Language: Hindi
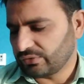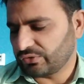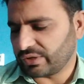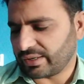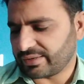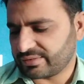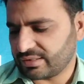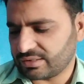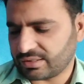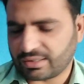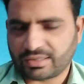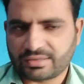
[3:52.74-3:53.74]
तिरासी
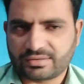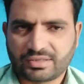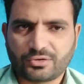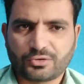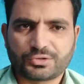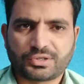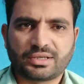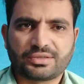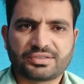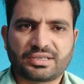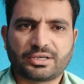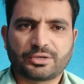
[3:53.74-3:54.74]
इशारिया ज़ीरो सात
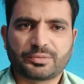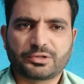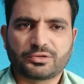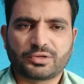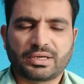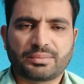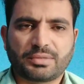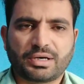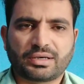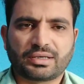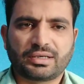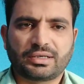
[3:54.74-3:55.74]
सेंट पे जो है
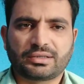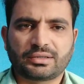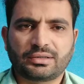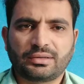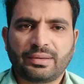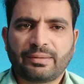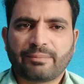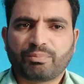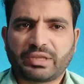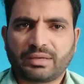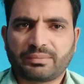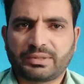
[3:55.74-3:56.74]
मार्केट
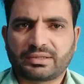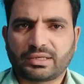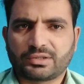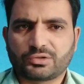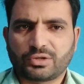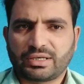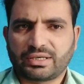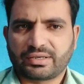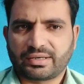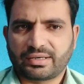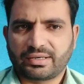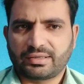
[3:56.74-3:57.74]
अभी तक जो है
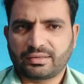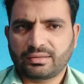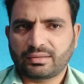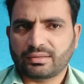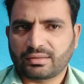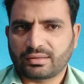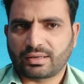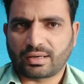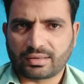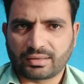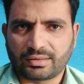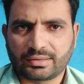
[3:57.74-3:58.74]
ट्रेड कर
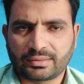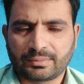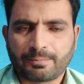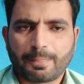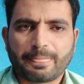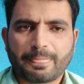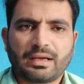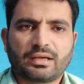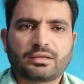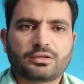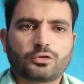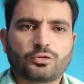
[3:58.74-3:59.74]
रही है
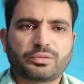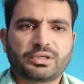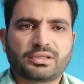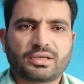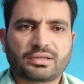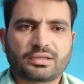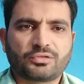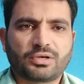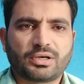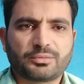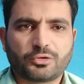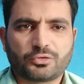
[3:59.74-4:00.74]
तो उम्मीद करता हूँ
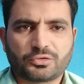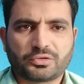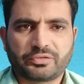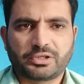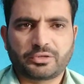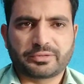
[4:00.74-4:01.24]
आप दोस्तों को वीडियो